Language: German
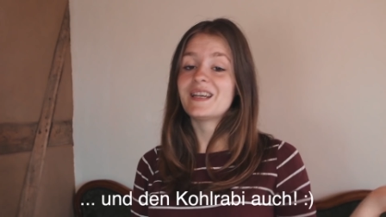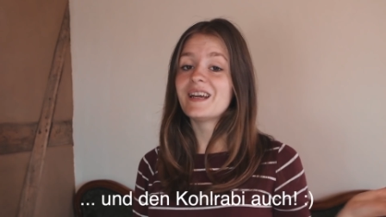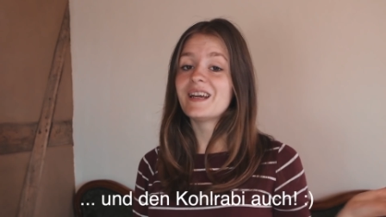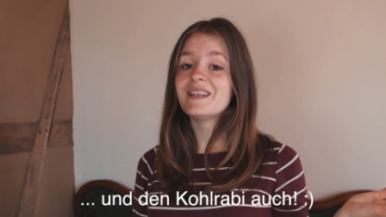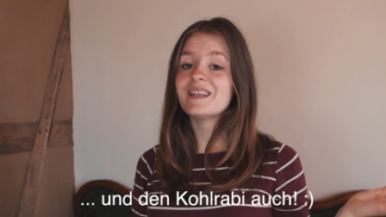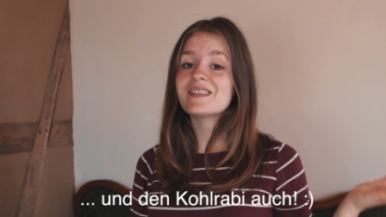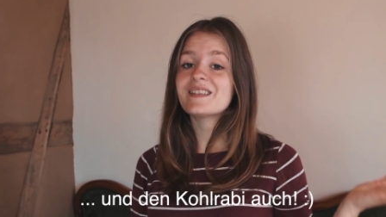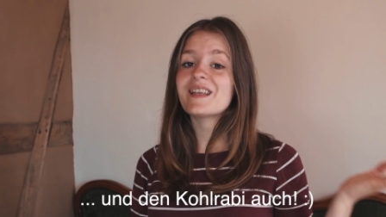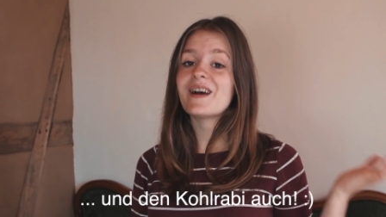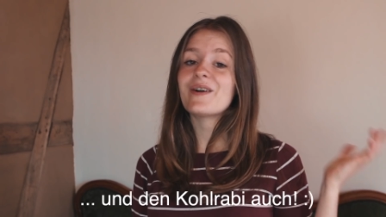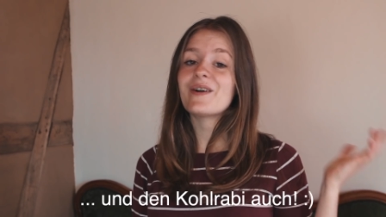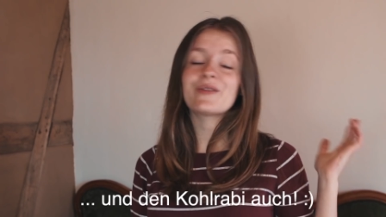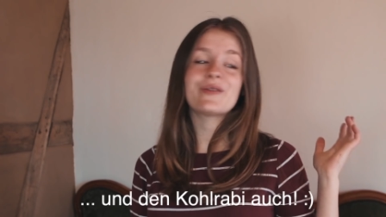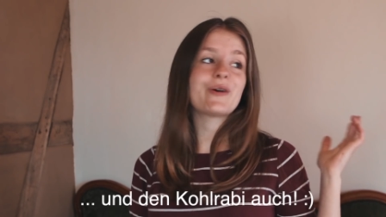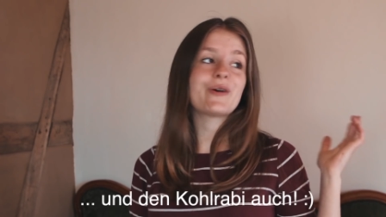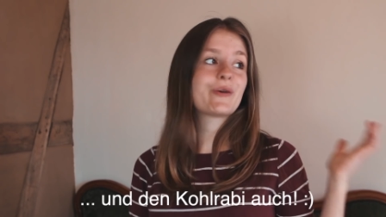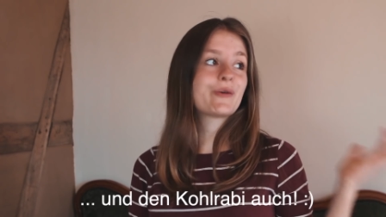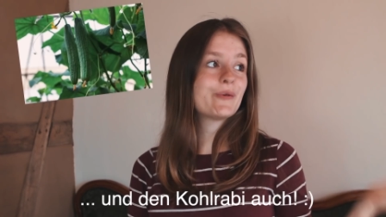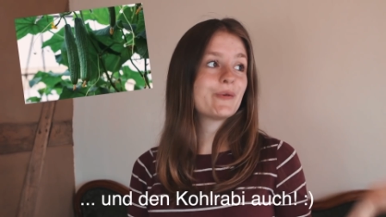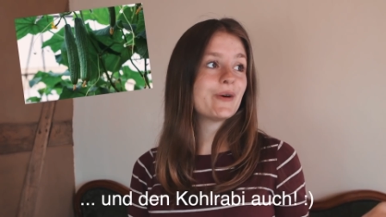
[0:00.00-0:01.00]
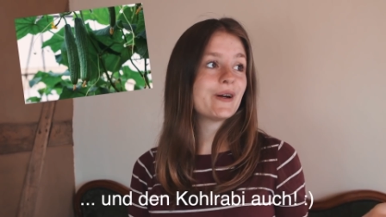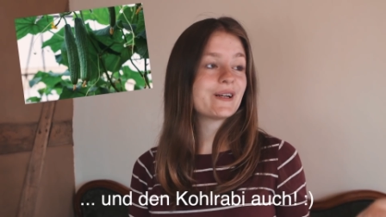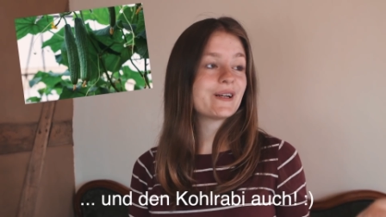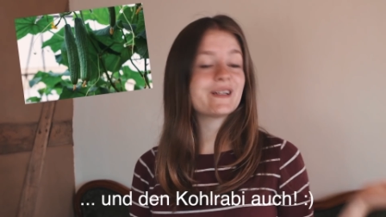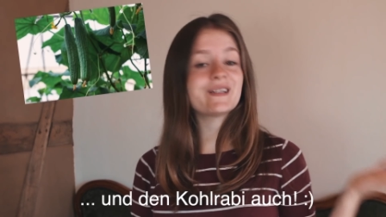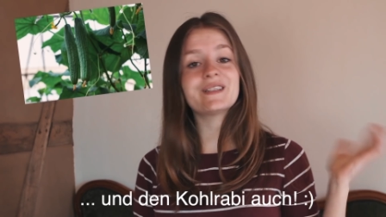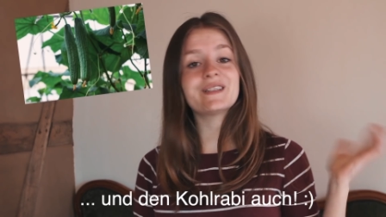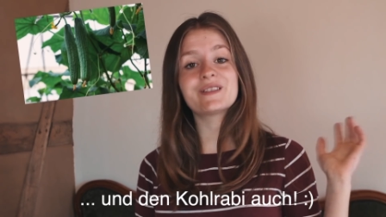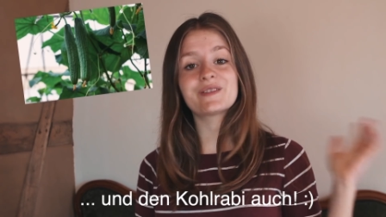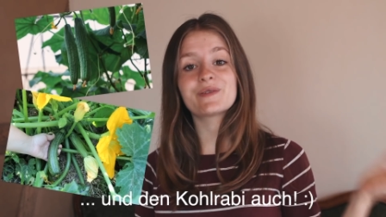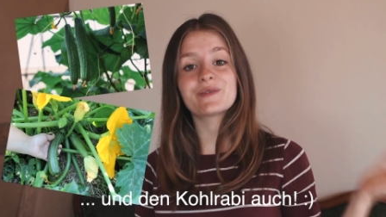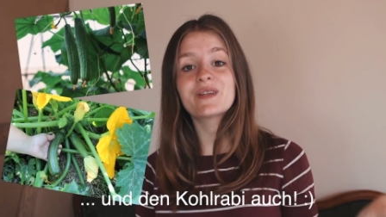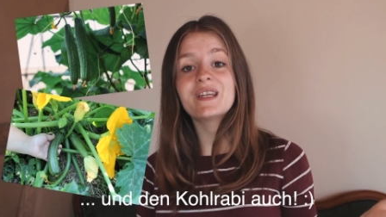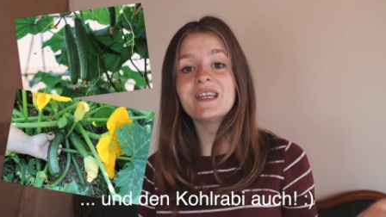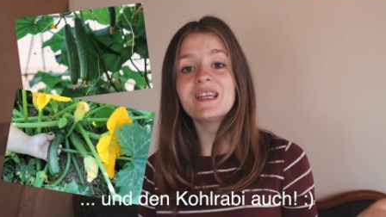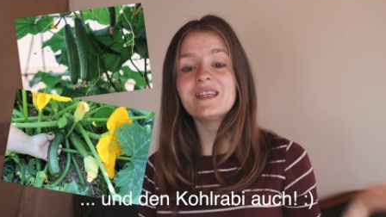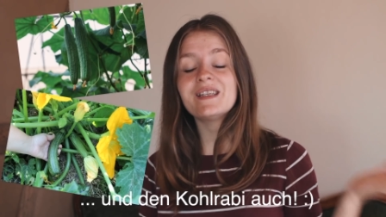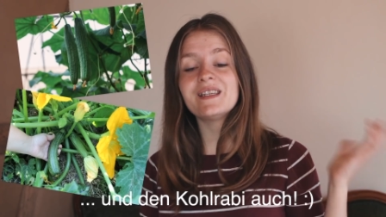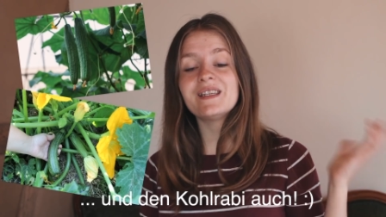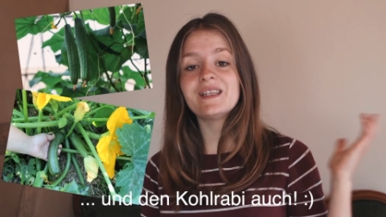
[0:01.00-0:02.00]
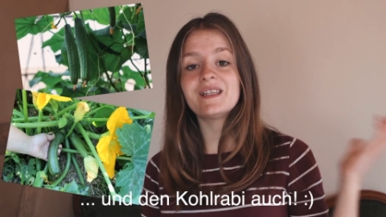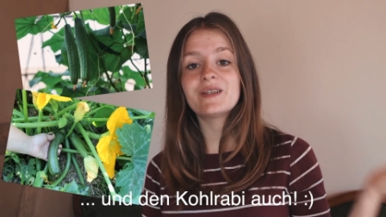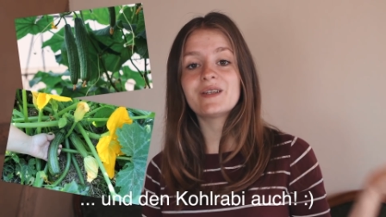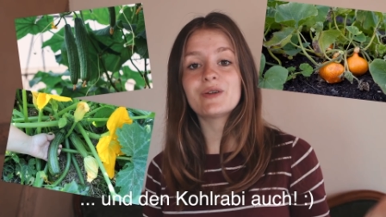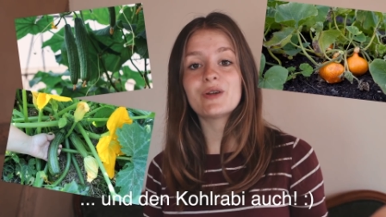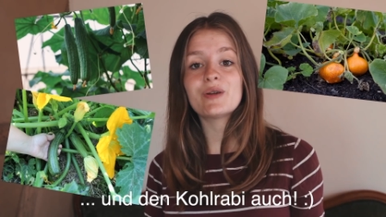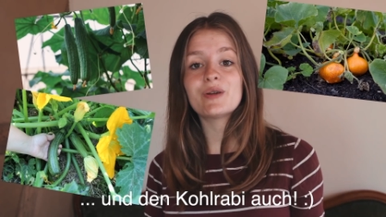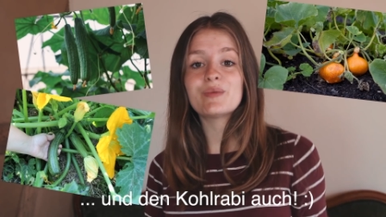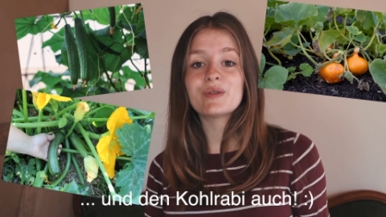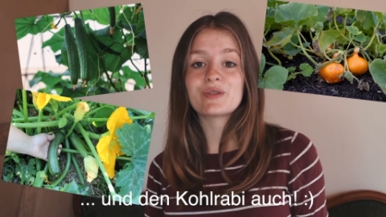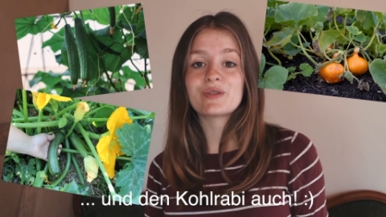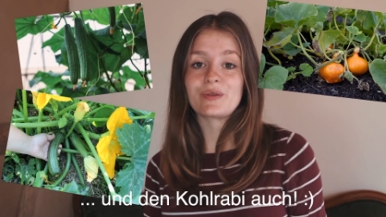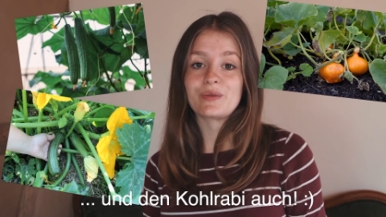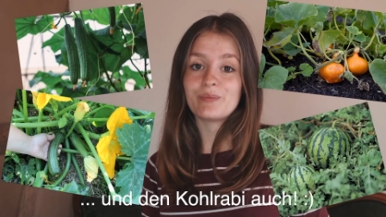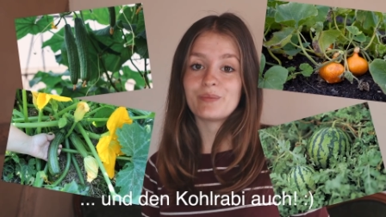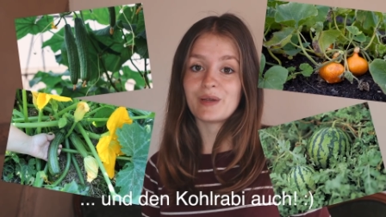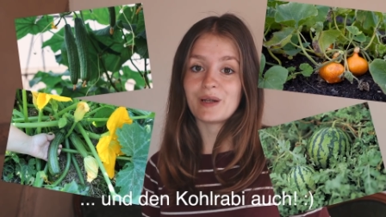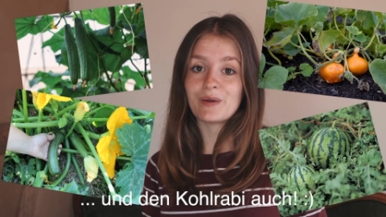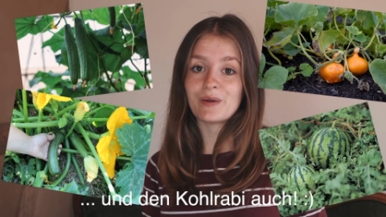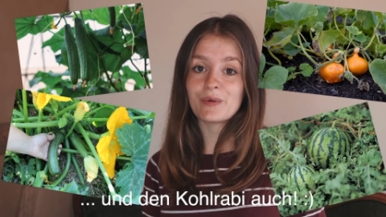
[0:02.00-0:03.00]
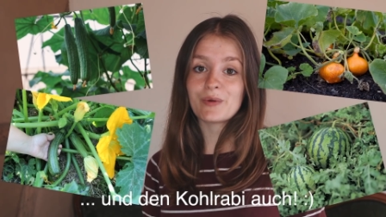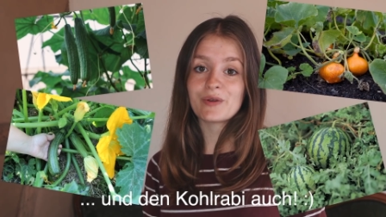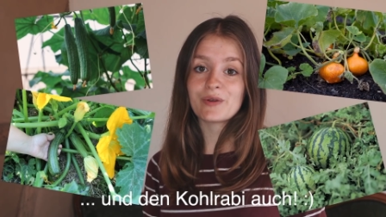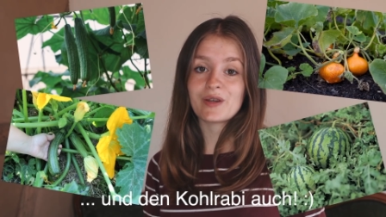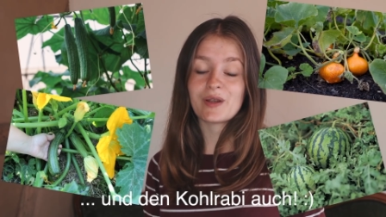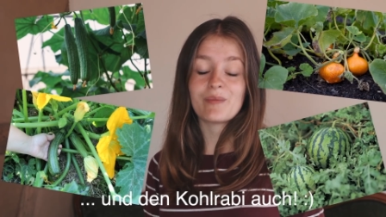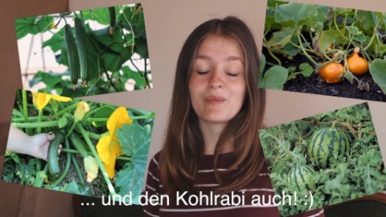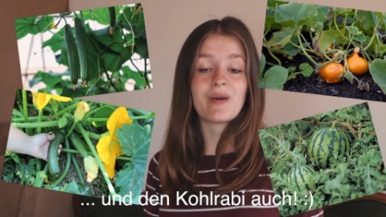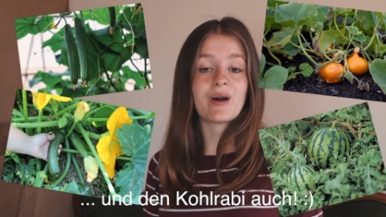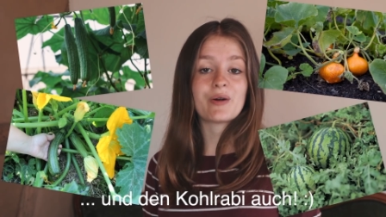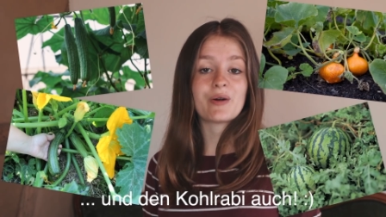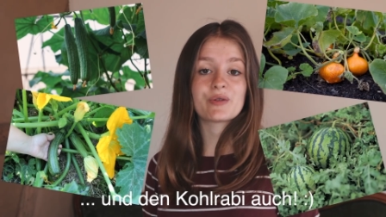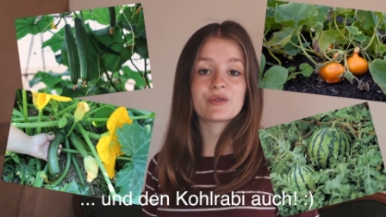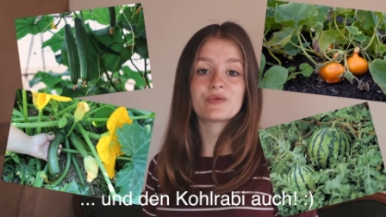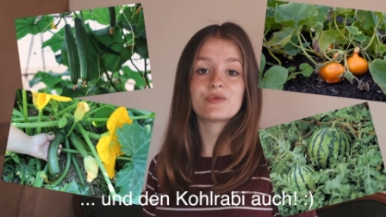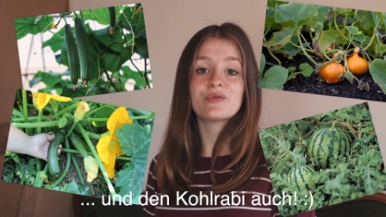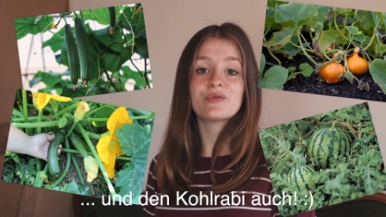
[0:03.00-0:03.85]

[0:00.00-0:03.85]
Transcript: kann jetzt auch noch Gurken, Zucchini, Kürbis und Melonen im Haus